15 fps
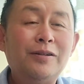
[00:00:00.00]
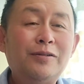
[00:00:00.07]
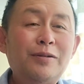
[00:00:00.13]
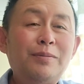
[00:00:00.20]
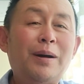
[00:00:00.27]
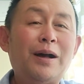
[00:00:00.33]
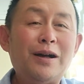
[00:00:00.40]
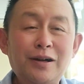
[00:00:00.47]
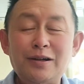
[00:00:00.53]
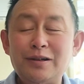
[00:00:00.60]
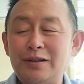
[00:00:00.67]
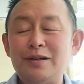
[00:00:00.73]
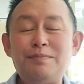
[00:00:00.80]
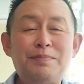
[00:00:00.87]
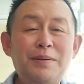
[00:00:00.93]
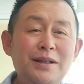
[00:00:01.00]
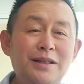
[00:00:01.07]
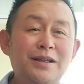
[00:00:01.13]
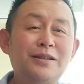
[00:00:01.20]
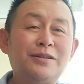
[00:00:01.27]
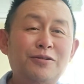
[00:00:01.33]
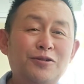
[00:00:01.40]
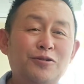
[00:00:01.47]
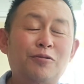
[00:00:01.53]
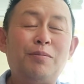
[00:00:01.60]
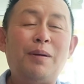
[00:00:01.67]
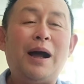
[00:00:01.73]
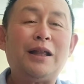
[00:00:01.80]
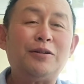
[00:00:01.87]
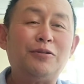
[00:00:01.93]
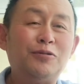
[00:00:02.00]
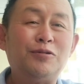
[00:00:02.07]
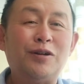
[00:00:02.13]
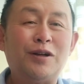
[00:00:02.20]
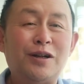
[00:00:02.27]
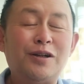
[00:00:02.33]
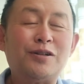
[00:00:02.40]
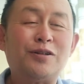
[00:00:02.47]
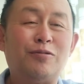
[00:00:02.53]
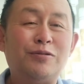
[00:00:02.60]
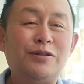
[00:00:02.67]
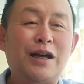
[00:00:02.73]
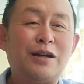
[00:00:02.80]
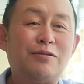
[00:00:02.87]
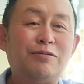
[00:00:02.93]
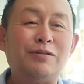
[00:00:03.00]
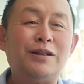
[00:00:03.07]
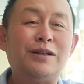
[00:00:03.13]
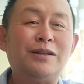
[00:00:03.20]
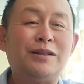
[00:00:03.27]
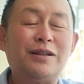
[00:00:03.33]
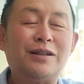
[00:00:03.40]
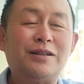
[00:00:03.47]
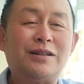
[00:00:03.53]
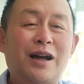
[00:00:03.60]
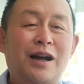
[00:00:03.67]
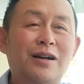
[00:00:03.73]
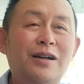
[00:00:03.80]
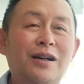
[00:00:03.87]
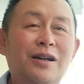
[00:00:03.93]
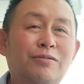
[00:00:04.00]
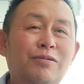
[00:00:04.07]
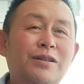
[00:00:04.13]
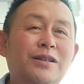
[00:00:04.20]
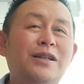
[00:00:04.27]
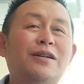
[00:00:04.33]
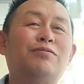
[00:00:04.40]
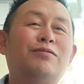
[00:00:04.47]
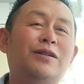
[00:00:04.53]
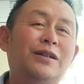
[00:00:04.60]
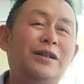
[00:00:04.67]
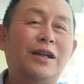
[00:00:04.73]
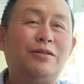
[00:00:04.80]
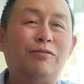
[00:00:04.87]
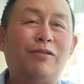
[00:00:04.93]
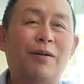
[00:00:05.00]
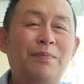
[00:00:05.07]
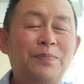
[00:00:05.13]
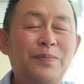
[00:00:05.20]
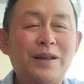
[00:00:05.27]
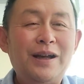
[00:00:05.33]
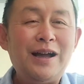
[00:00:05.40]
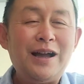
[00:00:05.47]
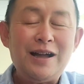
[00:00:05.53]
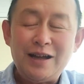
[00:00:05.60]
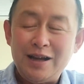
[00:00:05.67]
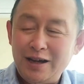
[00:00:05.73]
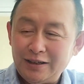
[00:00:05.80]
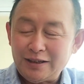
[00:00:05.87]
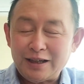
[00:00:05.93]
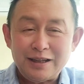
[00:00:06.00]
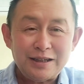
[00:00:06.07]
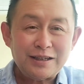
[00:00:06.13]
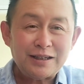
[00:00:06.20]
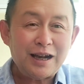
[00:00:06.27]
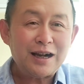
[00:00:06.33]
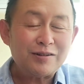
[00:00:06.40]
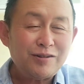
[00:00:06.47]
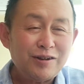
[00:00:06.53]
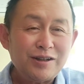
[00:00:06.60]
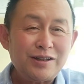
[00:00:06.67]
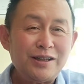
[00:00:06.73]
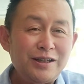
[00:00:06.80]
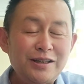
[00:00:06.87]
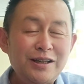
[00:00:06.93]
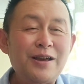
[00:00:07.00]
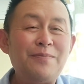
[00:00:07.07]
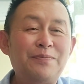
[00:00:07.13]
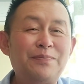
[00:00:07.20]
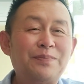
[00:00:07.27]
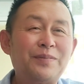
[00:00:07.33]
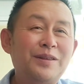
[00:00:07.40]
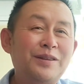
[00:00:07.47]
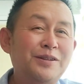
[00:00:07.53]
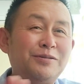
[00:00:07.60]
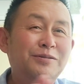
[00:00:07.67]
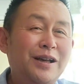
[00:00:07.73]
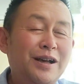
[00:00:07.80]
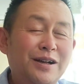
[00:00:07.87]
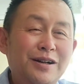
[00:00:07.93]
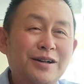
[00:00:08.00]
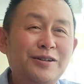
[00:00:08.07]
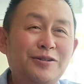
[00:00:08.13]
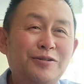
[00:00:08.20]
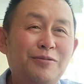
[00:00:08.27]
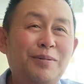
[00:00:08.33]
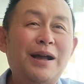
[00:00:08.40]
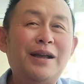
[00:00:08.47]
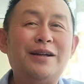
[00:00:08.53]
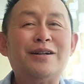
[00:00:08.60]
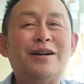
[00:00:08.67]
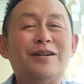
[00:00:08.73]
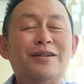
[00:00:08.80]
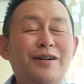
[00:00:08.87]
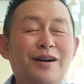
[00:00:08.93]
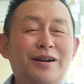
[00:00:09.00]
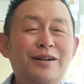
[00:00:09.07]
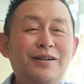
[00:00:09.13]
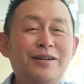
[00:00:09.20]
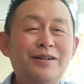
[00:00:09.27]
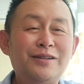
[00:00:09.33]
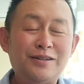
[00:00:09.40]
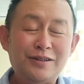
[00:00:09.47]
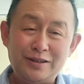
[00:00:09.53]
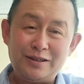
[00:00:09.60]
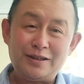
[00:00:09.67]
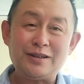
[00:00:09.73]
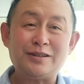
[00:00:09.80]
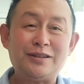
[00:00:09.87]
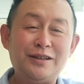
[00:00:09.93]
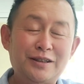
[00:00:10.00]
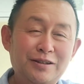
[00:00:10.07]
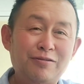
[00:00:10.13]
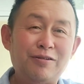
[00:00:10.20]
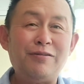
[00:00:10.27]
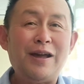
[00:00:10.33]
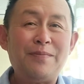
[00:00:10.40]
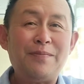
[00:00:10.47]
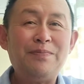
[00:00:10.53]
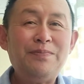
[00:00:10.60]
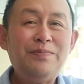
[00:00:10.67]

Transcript: 对吧？各地遍地都是酒吧的流行歌手，演出的这个场合也多，接触的人也多。哎，他在上学期间就在各个酒吧也唱歌，自己挣自己生活费，